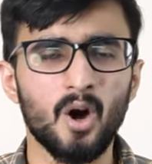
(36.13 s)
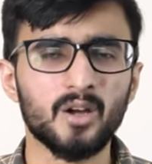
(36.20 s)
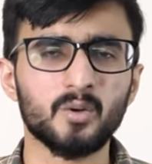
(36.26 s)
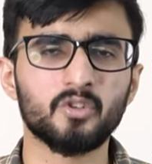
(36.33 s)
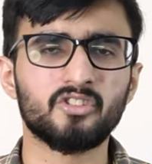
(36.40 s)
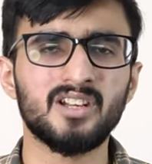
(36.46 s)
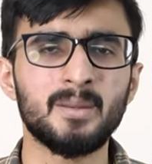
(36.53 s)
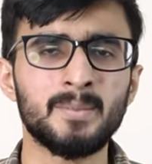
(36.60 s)
और
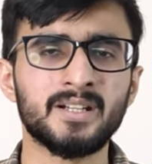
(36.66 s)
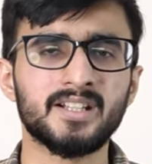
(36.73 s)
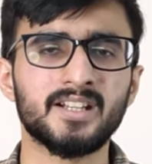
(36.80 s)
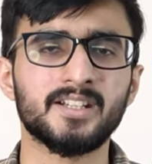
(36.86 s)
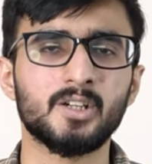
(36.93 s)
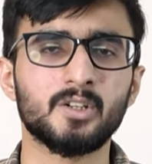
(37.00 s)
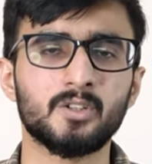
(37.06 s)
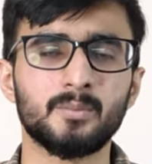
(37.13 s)
कुछ
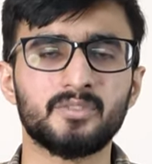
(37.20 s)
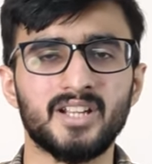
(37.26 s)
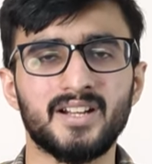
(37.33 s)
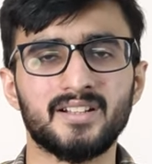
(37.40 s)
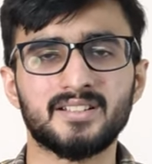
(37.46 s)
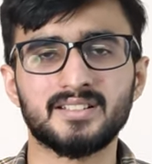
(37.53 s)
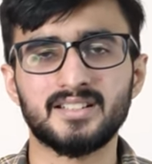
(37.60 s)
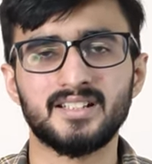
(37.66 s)
लिमिटेड यूट्यूब
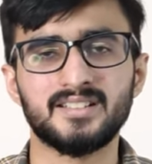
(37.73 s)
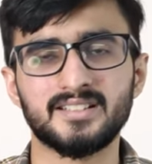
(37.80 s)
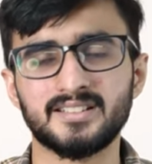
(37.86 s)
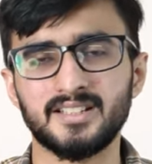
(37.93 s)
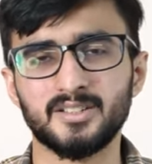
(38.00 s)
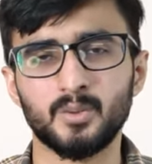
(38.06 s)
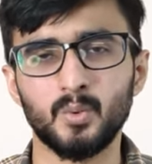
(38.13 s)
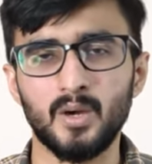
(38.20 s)
चैनल्स थे
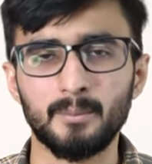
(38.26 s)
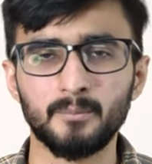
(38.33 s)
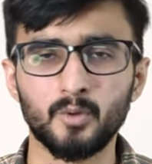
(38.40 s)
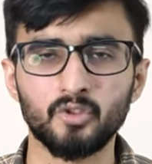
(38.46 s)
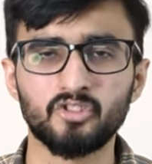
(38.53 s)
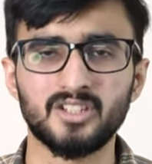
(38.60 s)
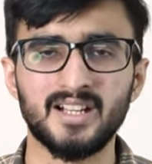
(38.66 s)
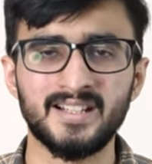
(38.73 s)
जिसके थ्रू हम
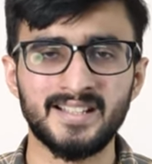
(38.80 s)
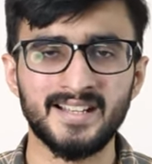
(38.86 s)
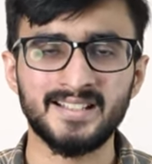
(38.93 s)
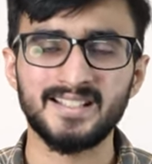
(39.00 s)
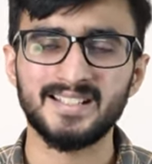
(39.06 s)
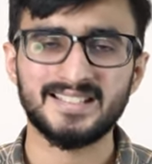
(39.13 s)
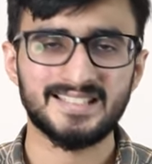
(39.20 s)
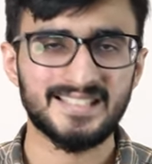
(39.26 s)
कुछ
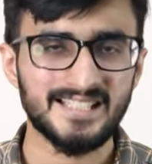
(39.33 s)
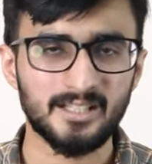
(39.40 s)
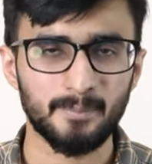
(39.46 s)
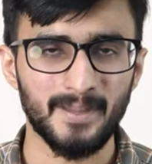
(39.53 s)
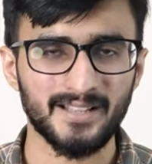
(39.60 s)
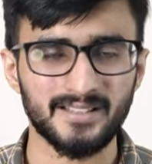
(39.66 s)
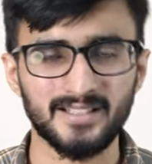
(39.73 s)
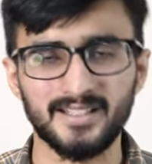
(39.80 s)
कंटेंट सीख
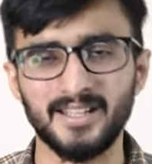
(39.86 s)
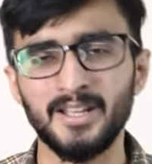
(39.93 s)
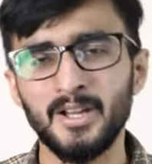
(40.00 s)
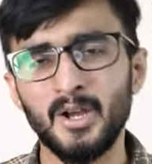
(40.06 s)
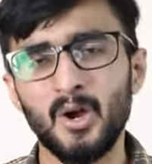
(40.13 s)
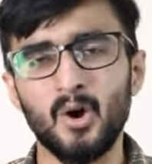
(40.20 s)
पाते थे